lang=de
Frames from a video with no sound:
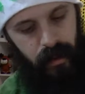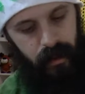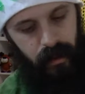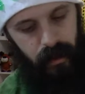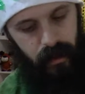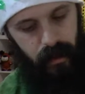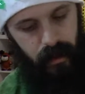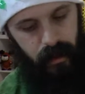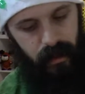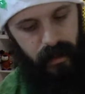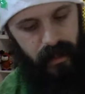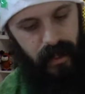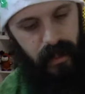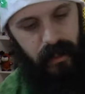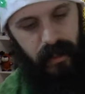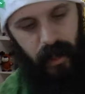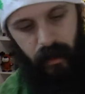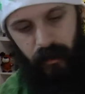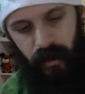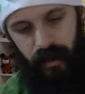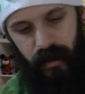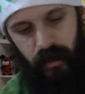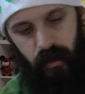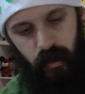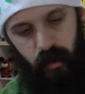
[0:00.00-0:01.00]
Äh, ist halt
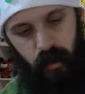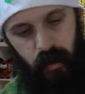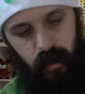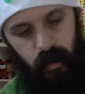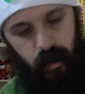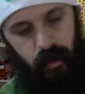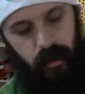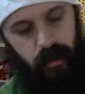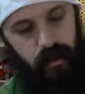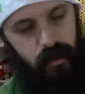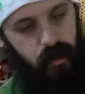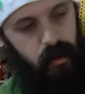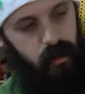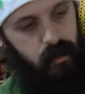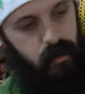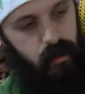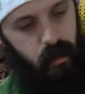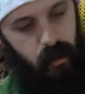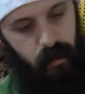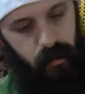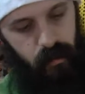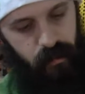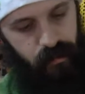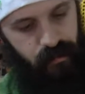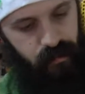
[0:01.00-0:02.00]
einfach nur so ein, so ein, so
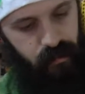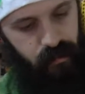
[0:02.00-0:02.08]
ein